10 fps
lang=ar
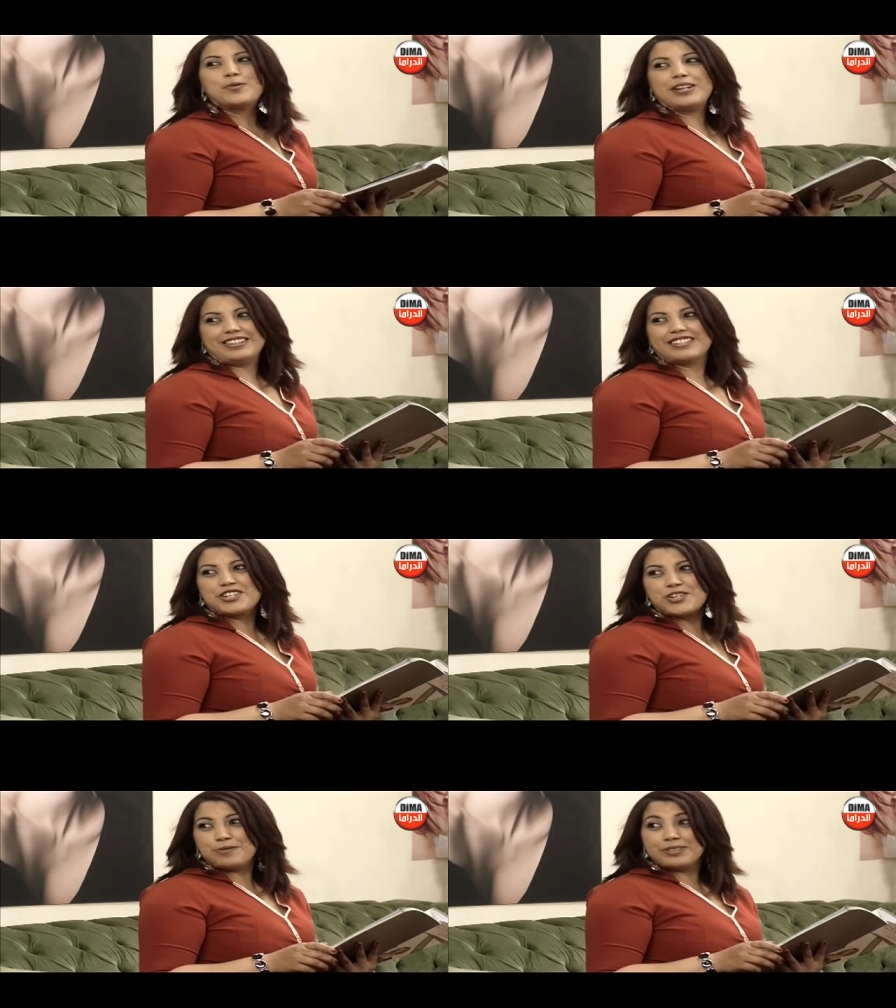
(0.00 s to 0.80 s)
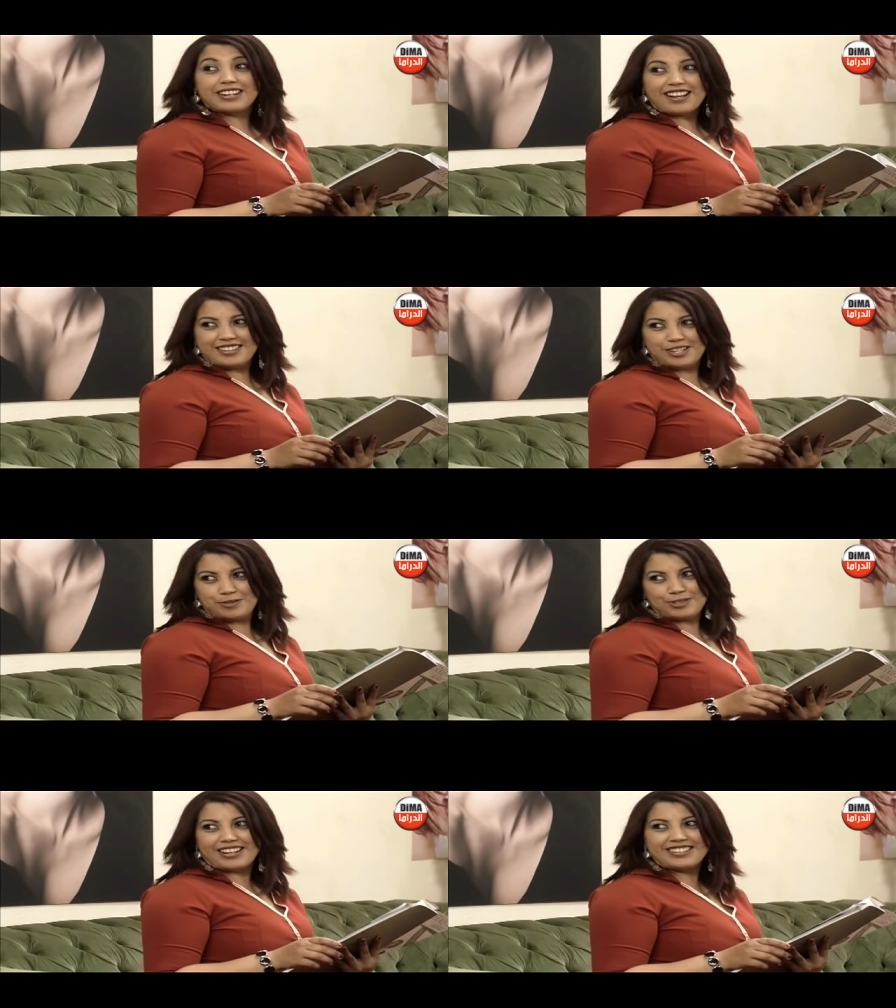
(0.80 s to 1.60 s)
ولا عندها شي ولد راه انا
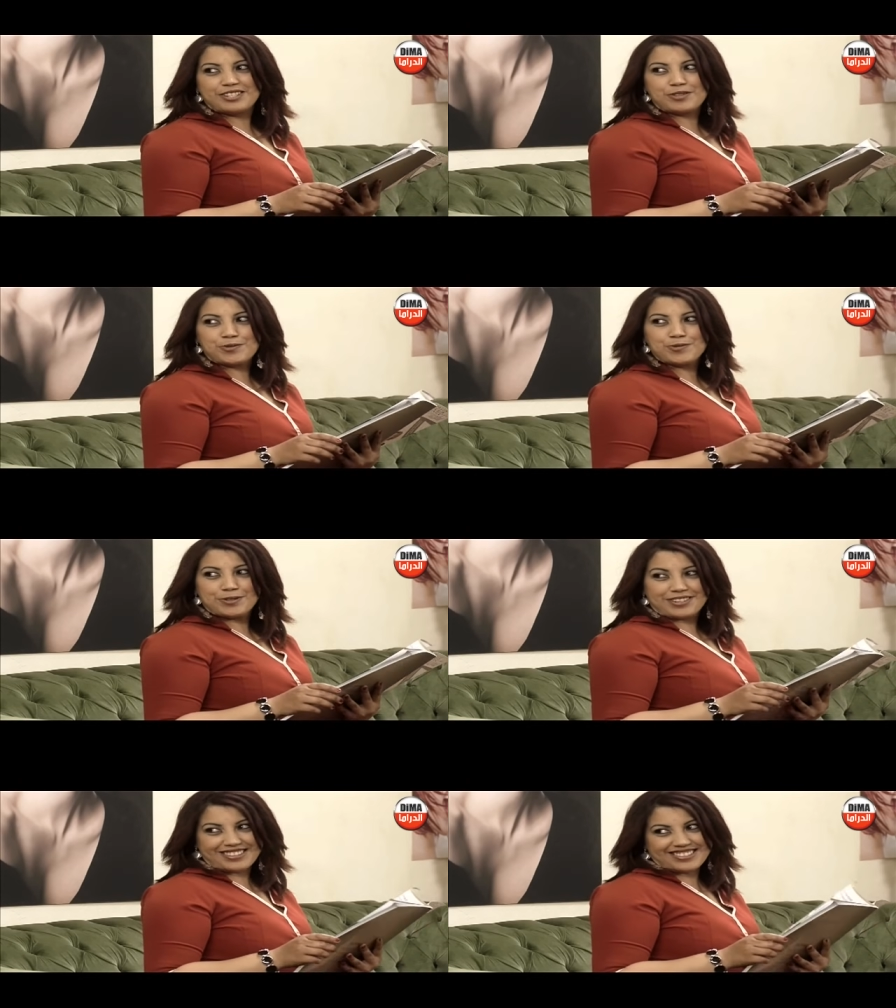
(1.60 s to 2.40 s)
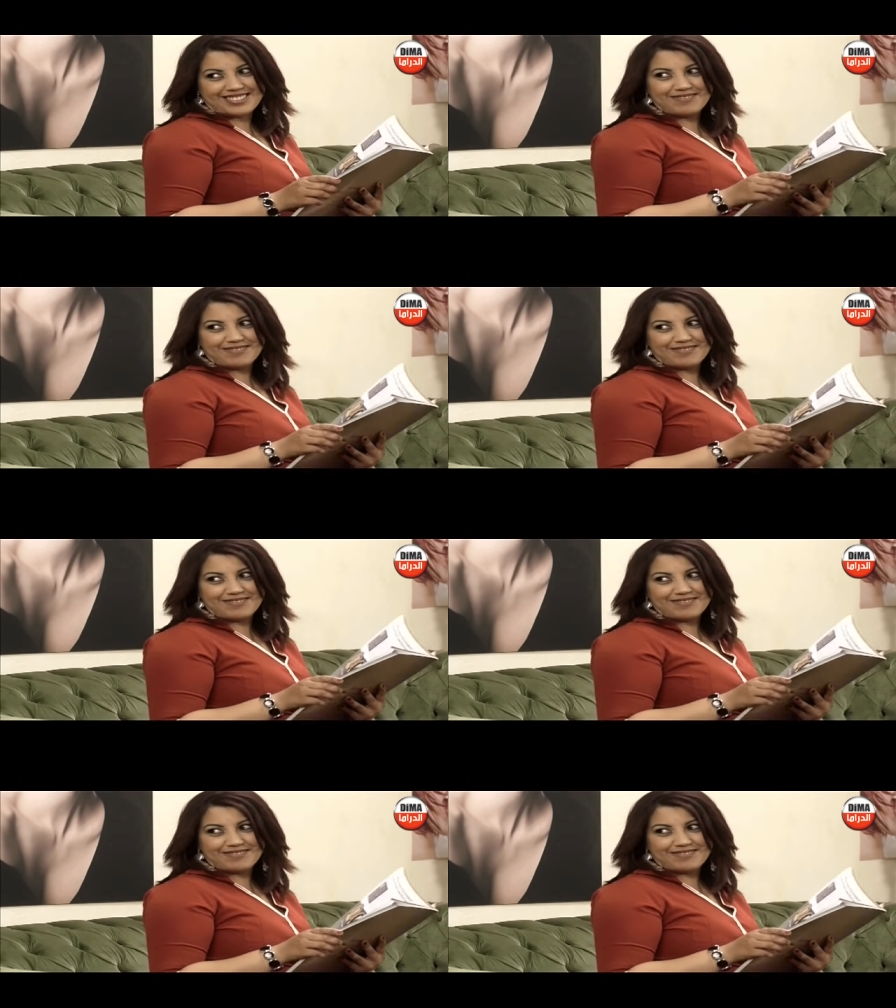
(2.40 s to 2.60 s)
الاولى غادي نتزوج